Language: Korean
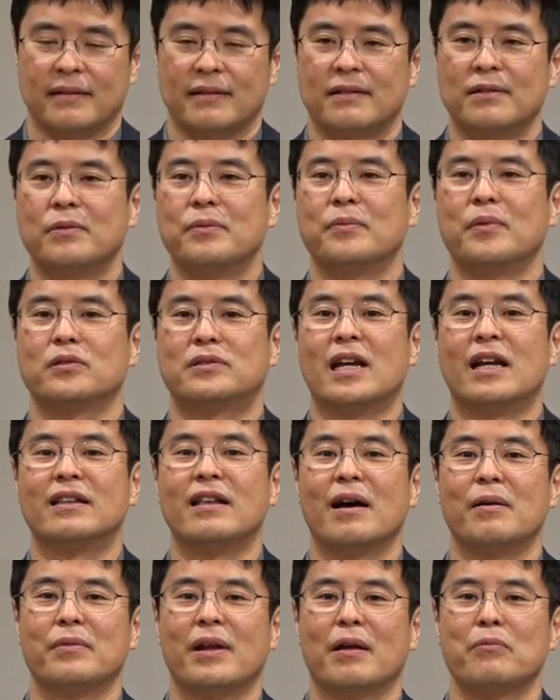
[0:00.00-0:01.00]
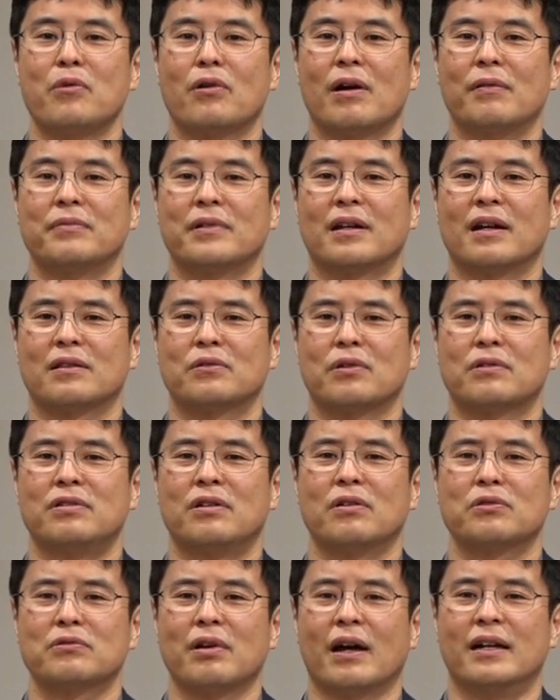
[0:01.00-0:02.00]
그러면 뭐 제대하면 행복합니까? 또
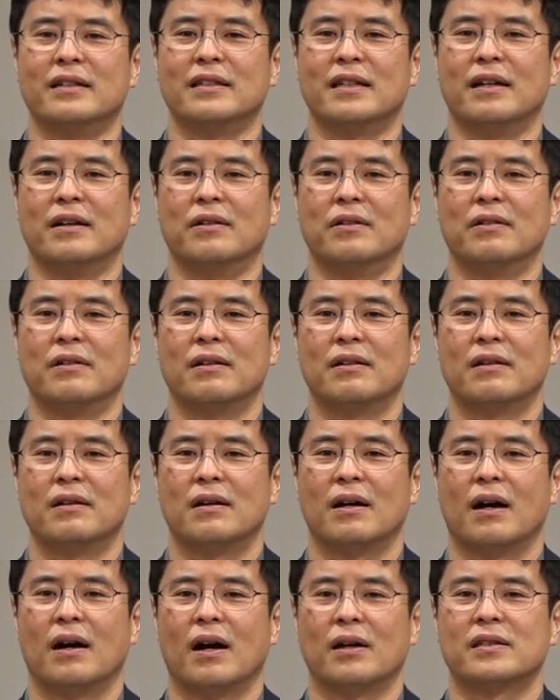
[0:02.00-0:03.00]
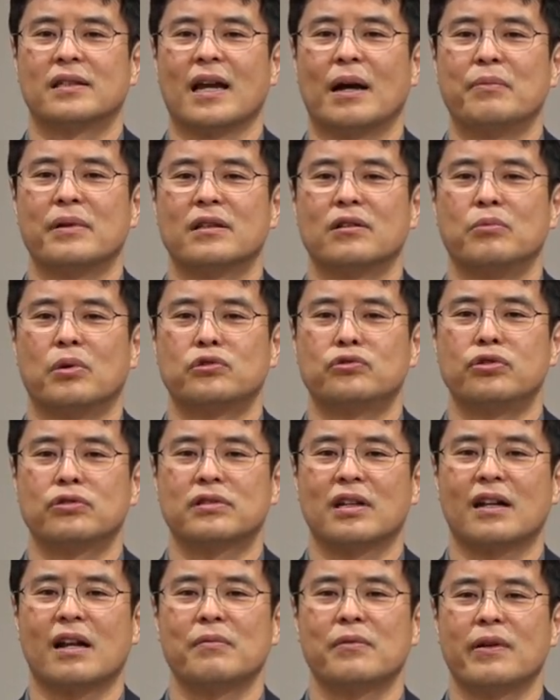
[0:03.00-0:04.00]
그것도 아니에요. 아, 자매들 뭐
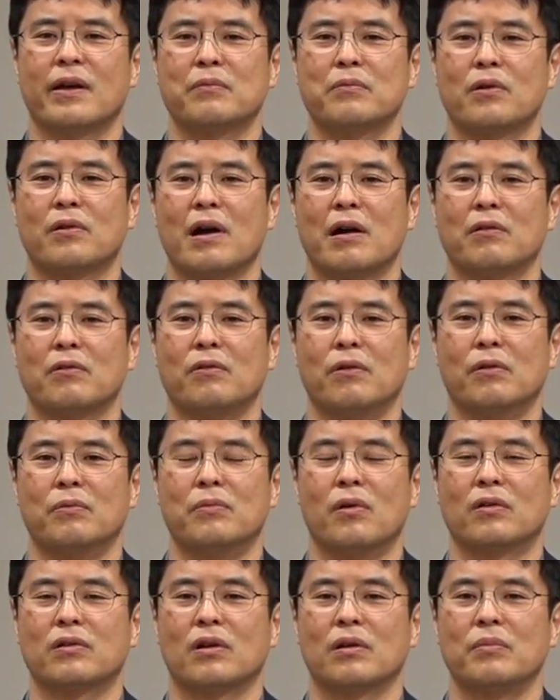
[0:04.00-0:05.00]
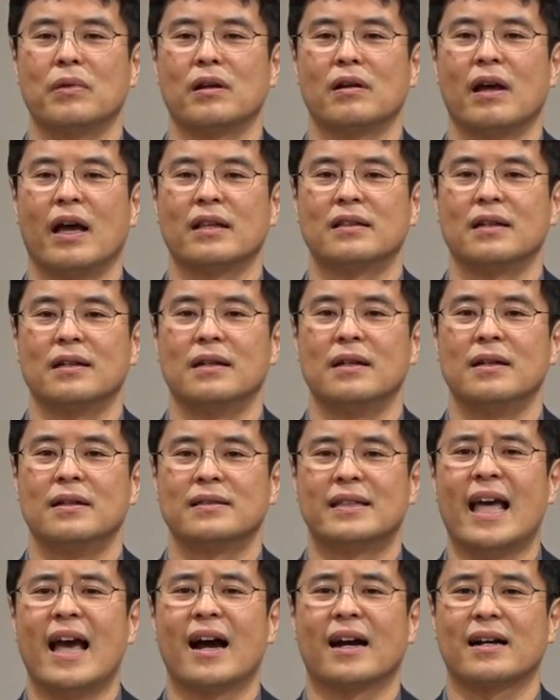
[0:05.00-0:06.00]
출산하면 행복하고 뭐, 뭐 그러면 애들
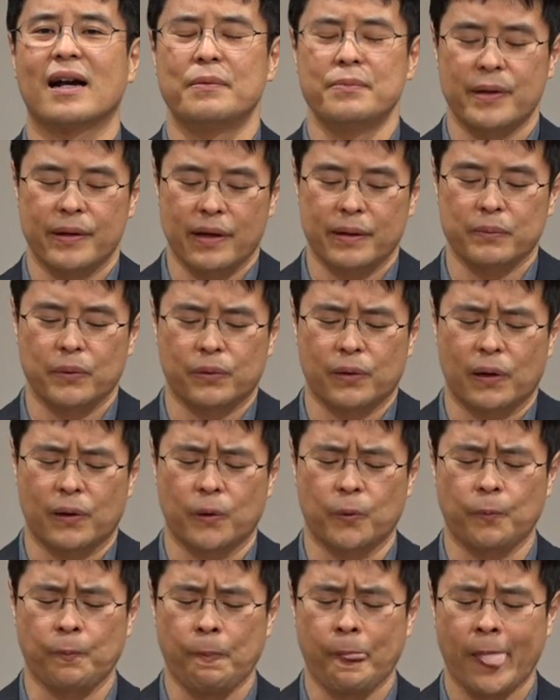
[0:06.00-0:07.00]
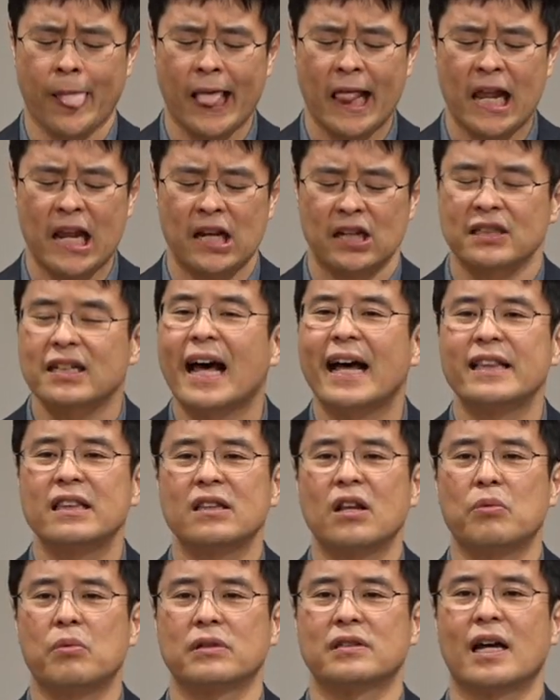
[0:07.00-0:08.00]
대학 가면 행복하고. 산
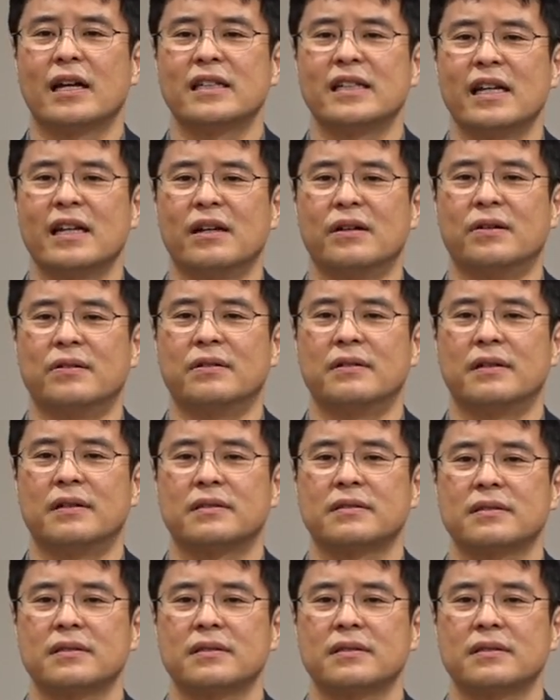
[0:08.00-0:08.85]
넘어 산이에요.